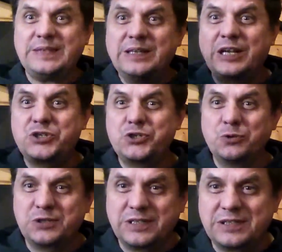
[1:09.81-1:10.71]

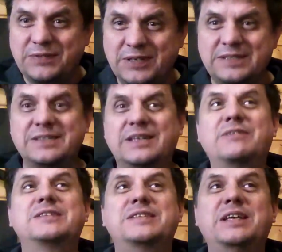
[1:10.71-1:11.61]
начнется с вас,
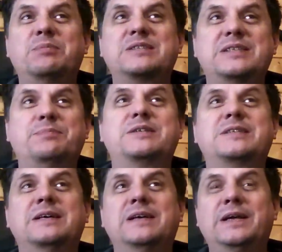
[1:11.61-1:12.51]
на вас небо
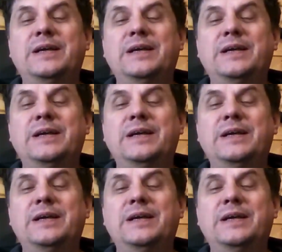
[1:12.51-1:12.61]
сыпаться.